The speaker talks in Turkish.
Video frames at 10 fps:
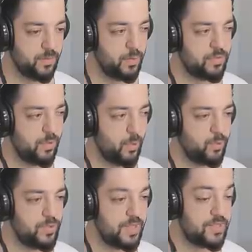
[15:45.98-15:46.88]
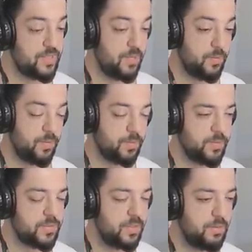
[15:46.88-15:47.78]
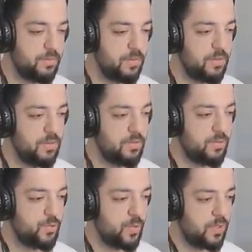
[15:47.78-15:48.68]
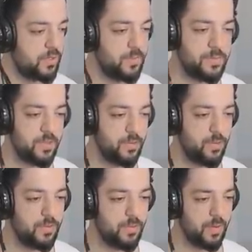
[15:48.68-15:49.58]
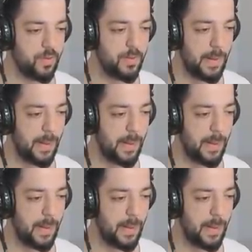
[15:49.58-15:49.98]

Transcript: Bu noktayı o yüzden seviyorum mesela ama şu an kimse görünmüyor.